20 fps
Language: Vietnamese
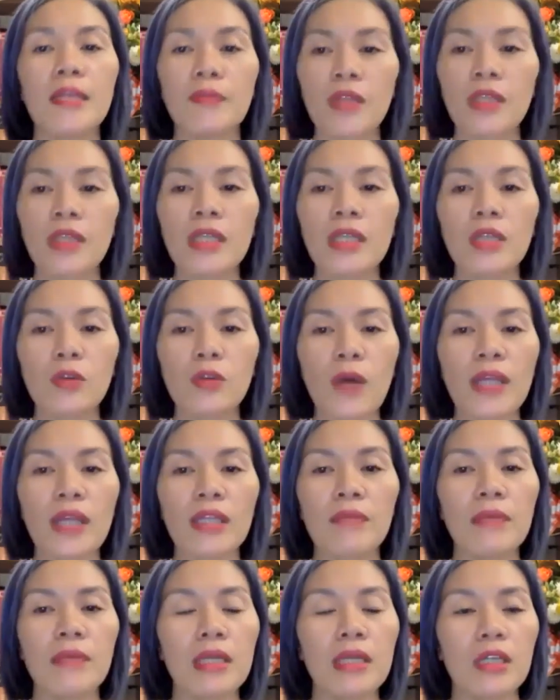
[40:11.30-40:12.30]
tin nhất quán thì
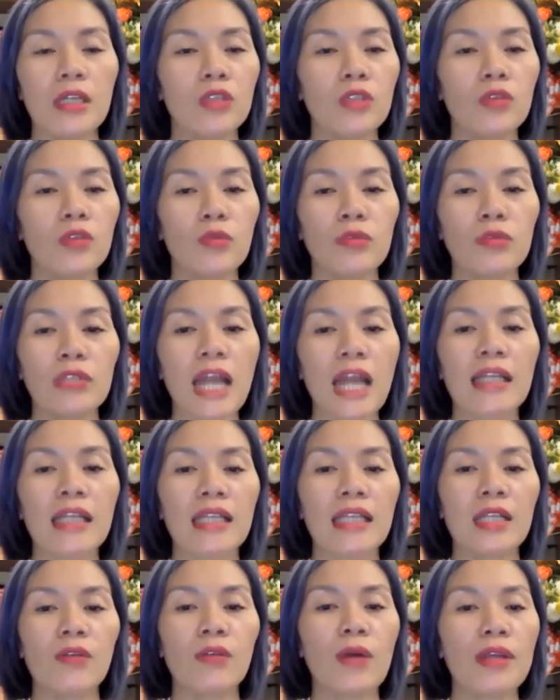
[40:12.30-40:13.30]
mình ứng dụng đạt
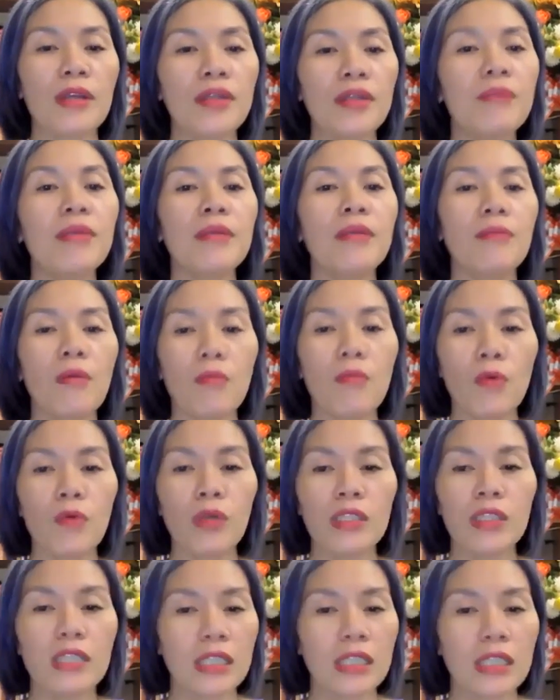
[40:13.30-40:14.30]
kết quả như mình mong muốn
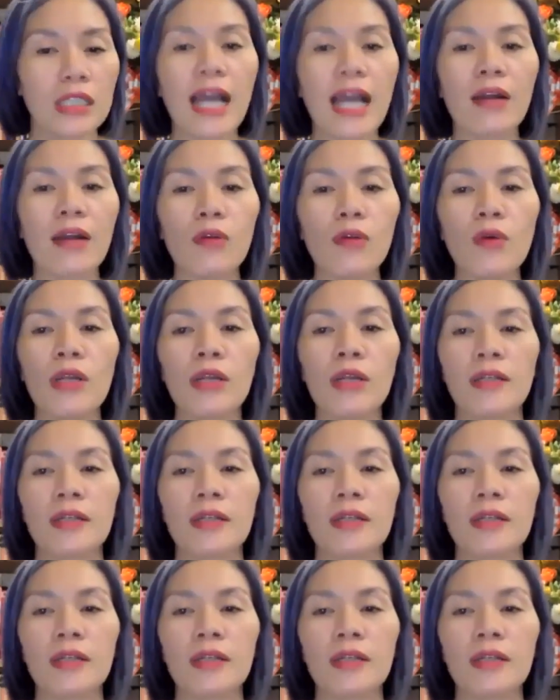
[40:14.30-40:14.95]
chính xác luôn.